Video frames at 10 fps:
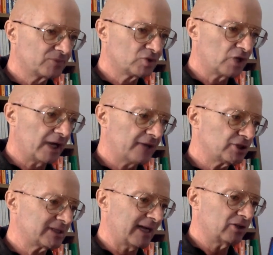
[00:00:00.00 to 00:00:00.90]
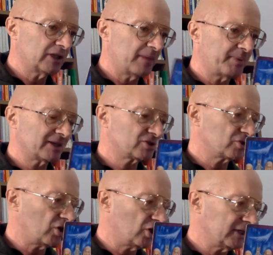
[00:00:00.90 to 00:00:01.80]
cioè ci saranno delle
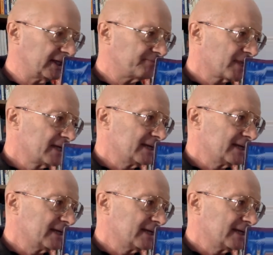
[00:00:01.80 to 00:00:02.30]
persone